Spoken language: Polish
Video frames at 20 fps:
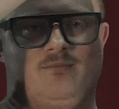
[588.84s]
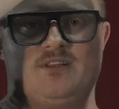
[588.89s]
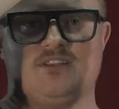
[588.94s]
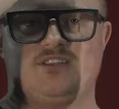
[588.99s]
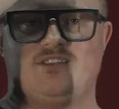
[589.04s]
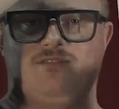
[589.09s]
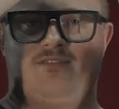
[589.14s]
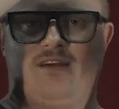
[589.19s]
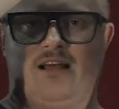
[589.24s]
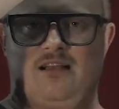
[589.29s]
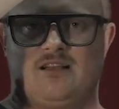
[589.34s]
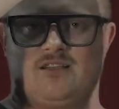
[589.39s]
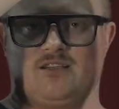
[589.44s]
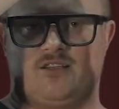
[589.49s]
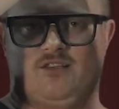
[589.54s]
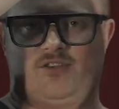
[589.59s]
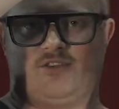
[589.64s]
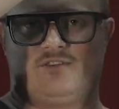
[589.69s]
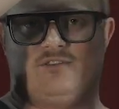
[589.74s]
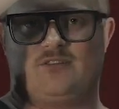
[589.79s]
będzie
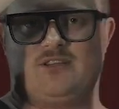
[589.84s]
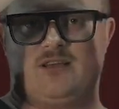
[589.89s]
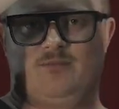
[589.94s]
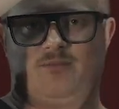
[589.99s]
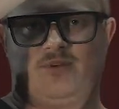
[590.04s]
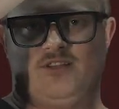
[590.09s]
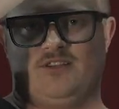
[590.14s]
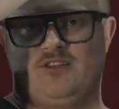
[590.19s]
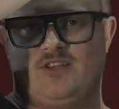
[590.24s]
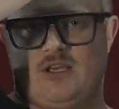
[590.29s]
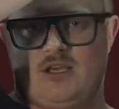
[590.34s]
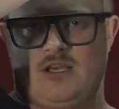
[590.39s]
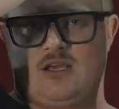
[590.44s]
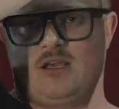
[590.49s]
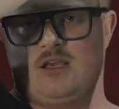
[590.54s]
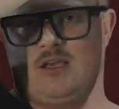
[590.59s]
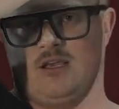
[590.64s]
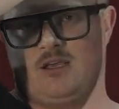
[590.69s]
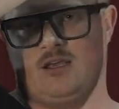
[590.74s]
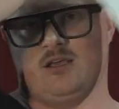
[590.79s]
walczyć i ona będzie
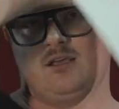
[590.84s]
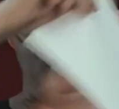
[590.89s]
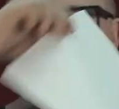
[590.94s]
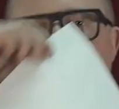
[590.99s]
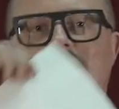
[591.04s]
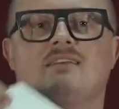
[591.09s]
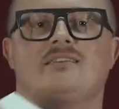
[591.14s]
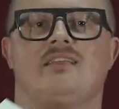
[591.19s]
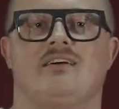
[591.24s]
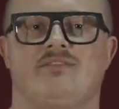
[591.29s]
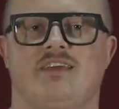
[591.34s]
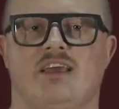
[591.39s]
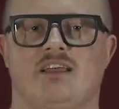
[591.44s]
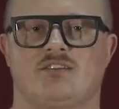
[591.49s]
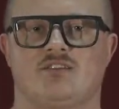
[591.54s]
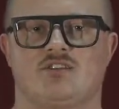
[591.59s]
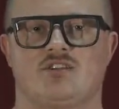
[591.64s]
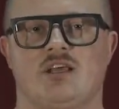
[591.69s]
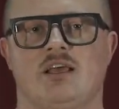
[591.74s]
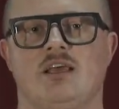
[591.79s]
jak na
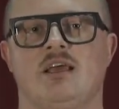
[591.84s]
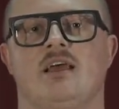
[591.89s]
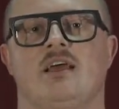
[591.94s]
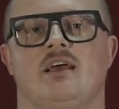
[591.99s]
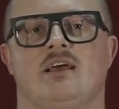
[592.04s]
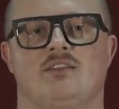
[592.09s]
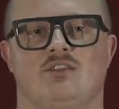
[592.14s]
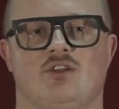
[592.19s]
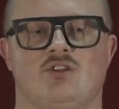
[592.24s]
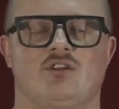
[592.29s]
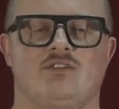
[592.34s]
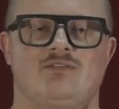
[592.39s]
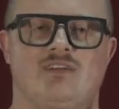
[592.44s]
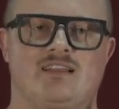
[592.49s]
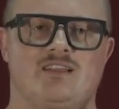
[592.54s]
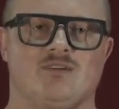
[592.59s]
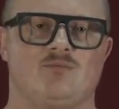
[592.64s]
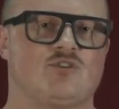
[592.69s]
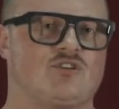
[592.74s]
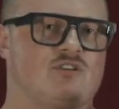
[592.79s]
wietrze, no to
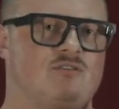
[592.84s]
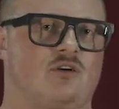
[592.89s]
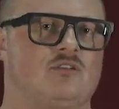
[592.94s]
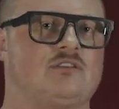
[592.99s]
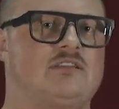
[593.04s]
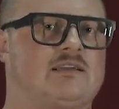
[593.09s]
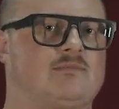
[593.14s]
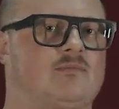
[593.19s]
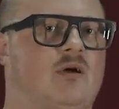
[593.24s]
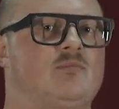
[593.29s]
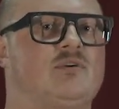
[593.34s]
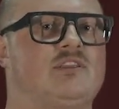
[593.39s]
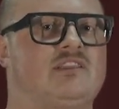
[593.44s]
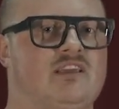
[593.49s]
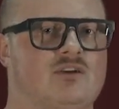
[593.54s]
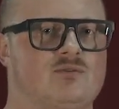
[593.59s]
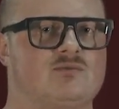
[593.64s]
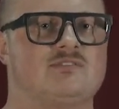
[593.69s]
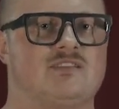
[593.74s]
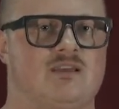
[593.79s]
wiadomo, że oddech mamy
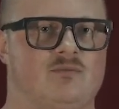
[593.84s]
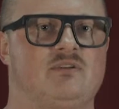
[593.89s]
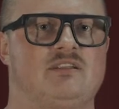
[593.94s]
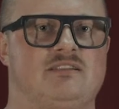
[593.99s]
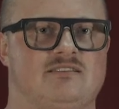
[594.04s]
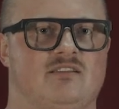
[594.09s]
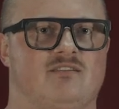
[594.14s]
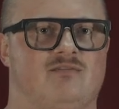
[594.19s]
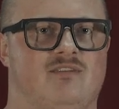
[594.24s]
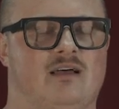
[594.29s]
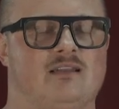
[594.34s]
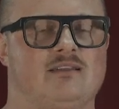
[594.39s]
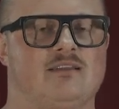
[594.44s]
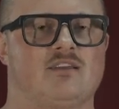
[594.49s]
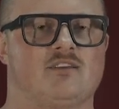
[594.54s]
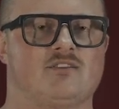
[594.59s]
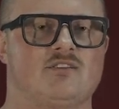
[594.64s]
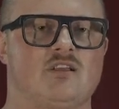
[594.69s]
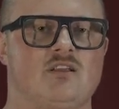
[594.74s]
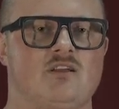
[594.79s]
nieustabilizowany.
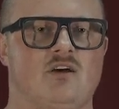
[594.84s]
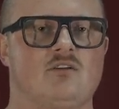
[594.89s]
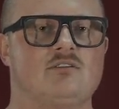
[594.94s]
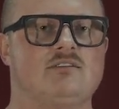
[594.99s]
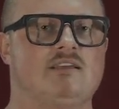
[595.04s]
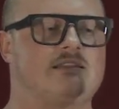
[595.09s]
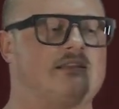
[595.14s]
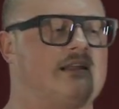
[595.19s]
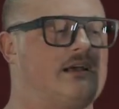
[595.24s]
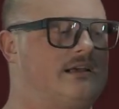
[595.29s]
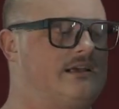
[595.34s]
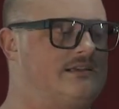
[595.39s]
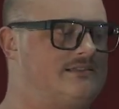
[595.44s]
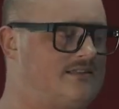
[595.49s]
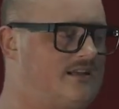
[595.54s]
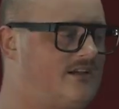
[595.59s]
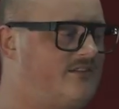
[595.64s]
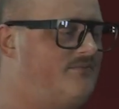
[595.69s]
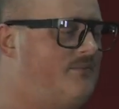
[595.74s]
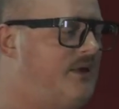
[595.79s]
Jeżeli on jednak
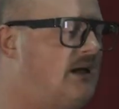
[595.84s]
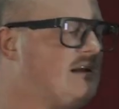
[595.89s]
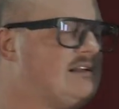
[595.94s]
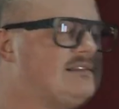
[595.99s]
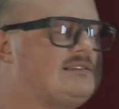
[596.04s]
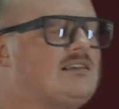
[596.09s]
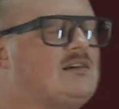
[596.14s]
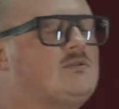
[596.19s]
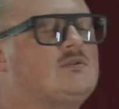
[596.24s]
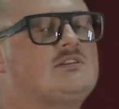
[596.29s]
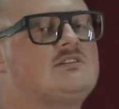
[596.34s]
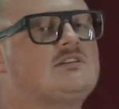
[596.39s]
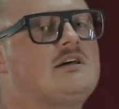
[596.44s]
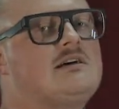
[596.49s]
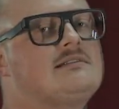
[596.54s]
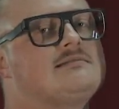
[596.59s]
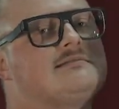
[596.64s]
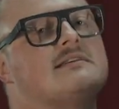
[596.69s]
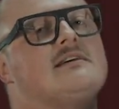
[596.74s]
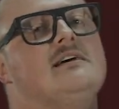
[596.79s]
jest tak w miarę cały
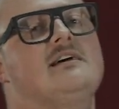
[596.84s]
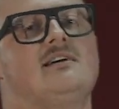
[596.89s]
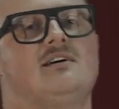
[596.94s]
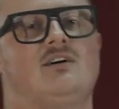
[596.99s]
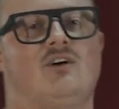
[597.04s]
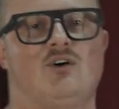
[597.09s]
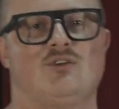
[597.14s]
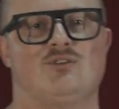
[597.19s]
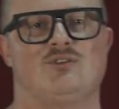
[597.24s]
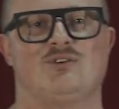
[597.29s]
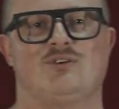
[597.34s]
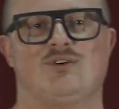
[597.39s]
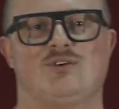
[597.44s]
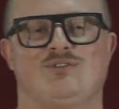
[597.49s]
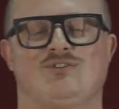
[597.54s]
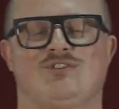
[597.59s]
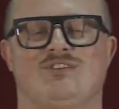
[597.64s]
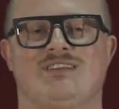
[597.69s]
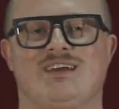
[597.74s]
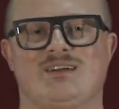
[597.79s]
czas, o to
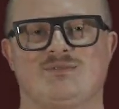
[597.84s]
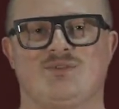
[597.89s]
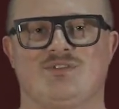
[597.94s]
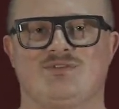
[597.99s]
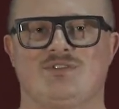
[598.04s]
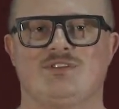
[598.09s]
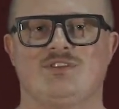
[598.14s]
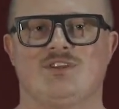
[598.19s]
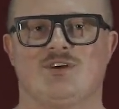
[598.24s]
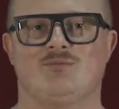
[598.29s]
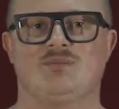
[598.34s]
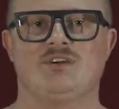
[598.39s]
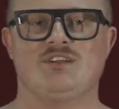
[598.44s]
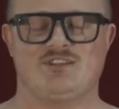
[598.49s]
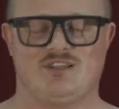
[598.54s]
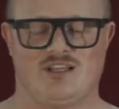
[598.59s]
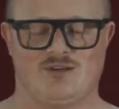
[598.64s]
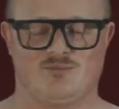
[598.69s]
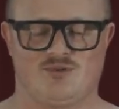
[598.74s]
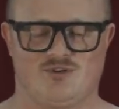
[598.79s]
chodzi, tak powinno
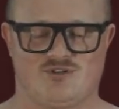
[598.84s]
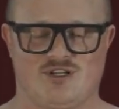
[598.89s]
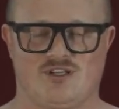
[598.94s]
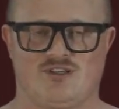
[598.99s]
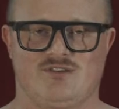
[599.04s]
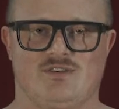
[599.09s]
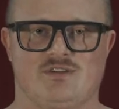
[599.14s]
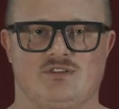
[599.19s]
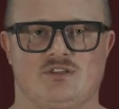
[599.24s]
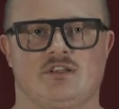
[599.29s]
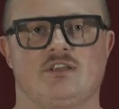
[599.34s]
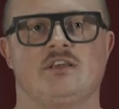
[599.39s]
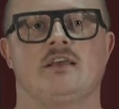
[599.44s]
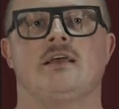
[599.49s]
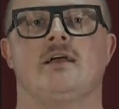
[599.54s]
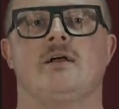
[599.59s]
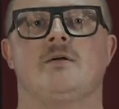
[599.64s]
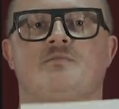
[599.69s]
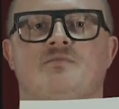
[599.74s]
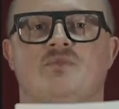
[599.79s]
być, to proszę ćwiczyć.
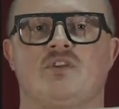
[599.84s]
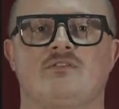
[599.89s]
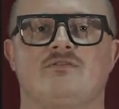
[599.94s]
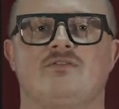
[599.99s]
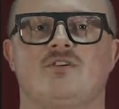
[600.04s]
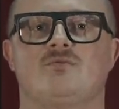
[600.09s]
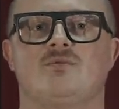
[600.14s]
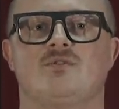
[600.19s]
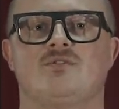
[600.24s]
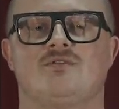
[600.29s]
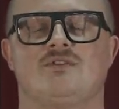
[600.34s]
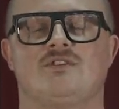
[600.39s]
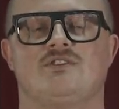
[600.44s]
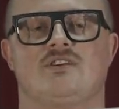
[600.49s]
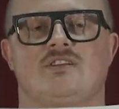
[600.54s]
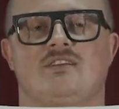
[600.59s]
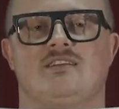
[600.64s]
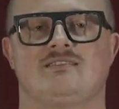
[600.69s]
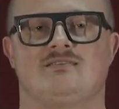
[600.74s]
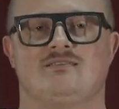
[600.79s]
Tą formą
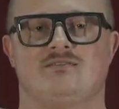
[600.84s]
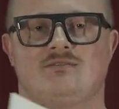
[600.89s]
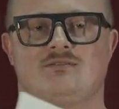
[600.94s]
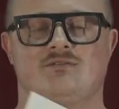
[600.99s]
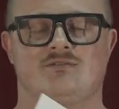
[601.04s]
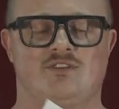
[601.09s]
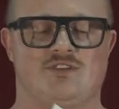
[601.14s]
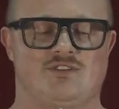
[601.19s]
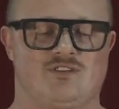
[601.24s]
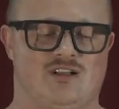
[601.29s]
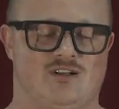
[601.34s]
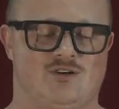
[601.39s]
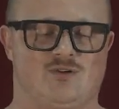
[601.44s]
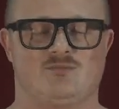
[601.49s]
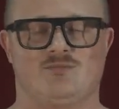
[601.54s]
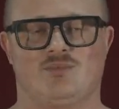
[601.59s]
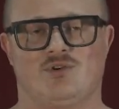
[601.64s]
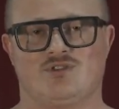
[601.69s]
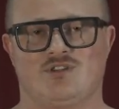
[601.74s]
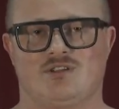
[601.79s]
ćwiczenia jest również
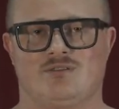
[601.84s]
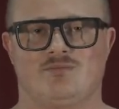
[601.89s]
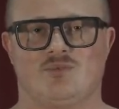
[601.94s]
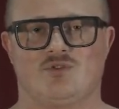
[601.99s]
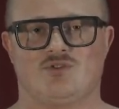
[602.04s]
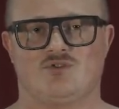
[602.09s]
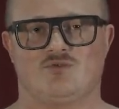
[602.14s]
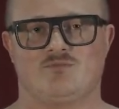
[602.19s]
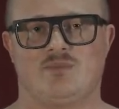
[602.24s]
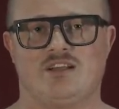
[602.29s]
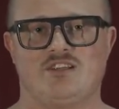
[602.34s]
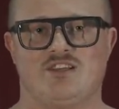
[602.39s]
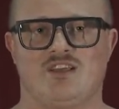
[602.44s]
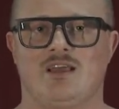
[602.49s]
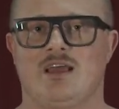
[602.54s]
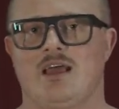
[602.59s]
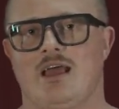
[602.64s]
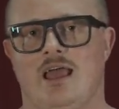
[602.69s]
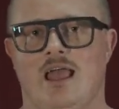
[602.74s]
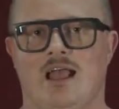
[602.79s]
taką, może już bardziej
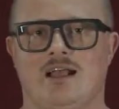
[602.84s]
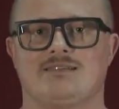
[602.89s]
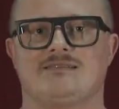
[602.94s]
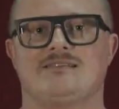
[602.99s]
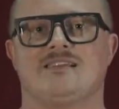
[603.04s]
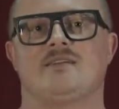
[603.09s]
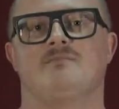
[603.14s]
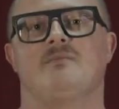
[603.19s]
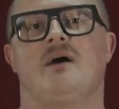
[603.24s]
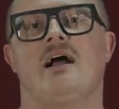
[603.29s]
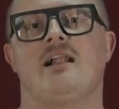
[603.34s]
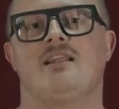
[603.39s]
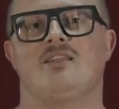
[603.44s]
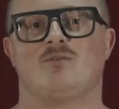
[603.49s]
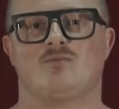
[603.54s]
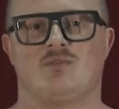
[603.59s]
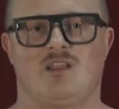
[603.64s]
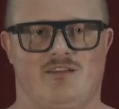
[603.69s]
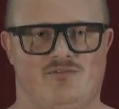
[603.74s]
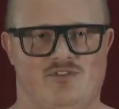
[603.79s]

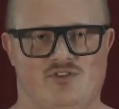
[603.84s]
ekstremalną dla